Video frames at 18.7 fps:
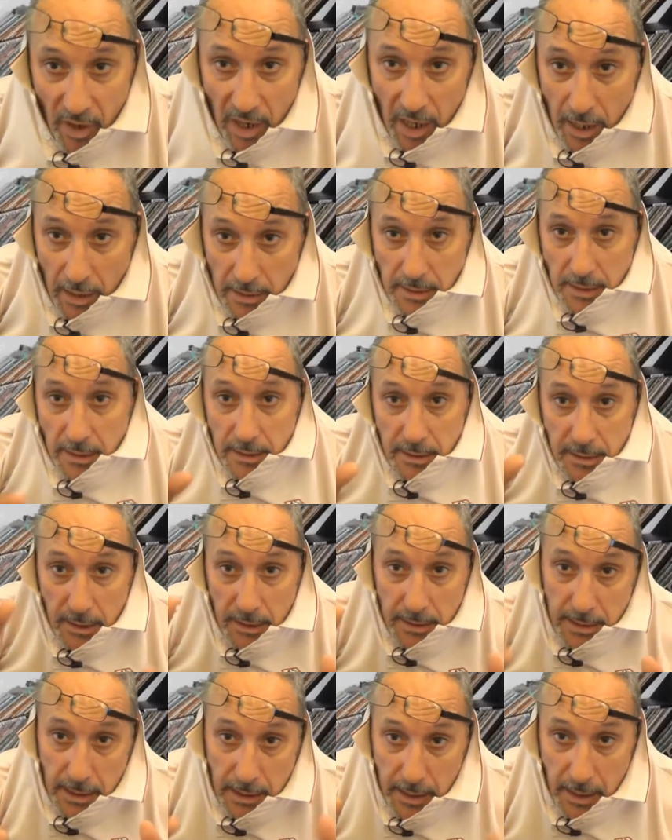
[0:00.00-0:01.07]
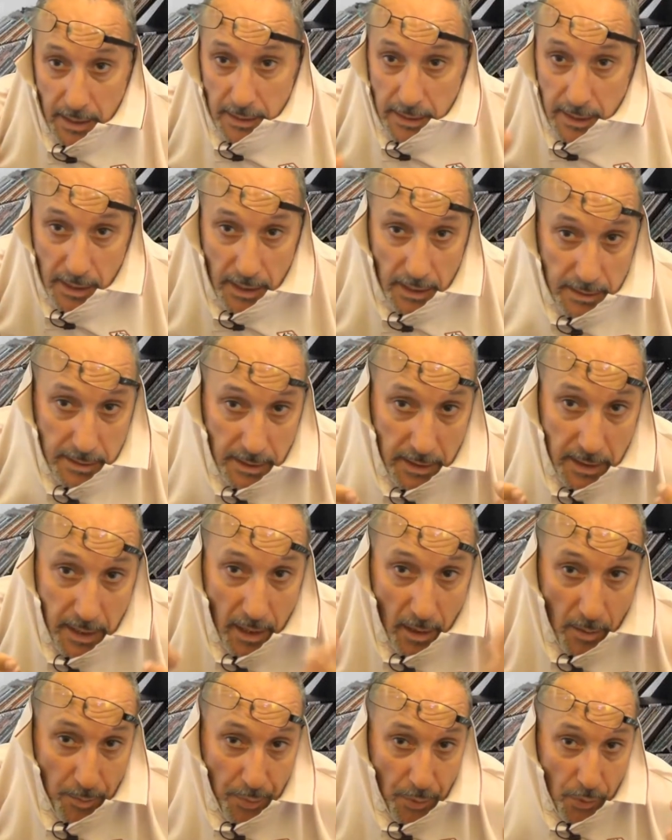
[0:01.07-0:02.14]
voilà,
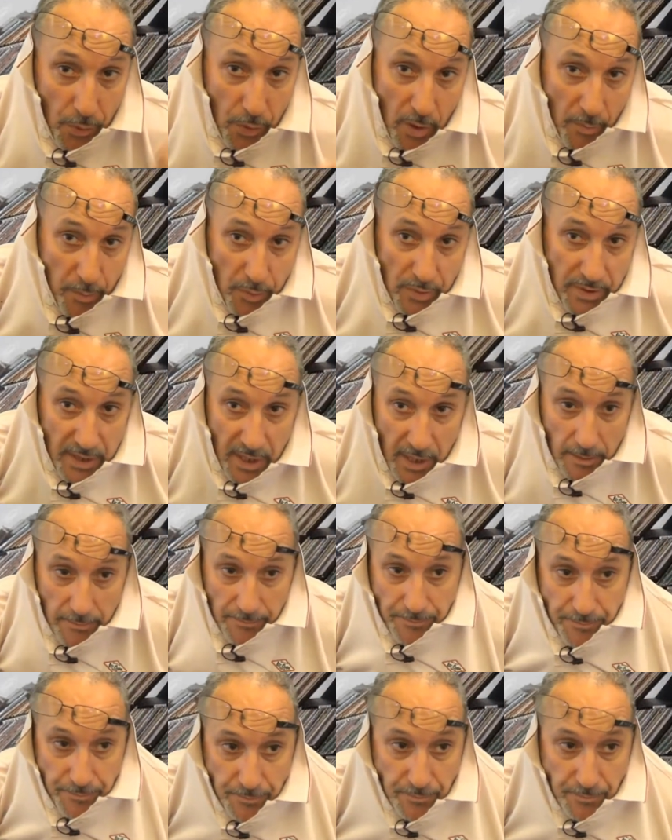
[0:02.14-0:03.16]
c'était un peu, un peu ça.